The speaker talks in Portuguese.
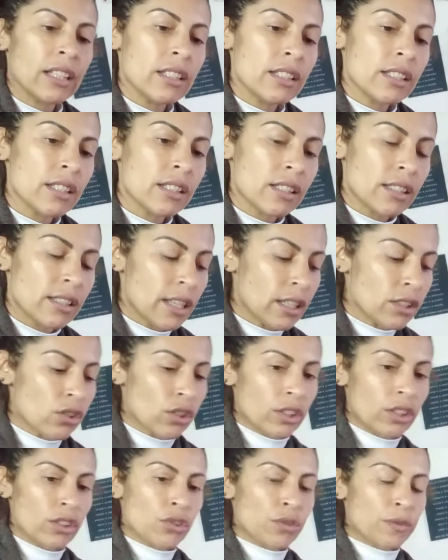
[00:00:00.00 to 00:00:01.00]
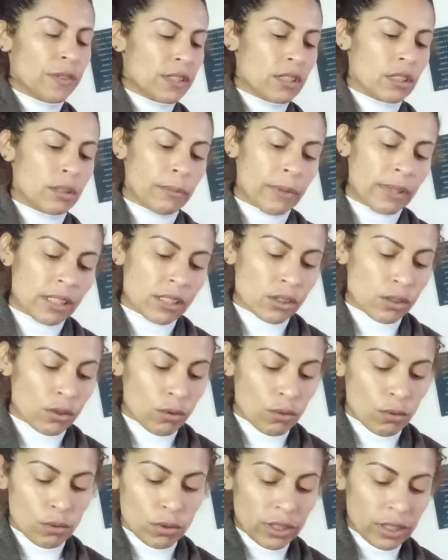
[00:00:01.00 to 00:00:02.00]
a necessidade aqui de fazer uma
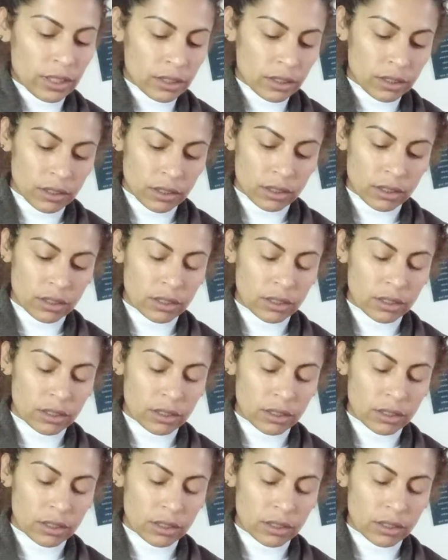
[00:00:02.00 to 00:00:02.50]
escolha.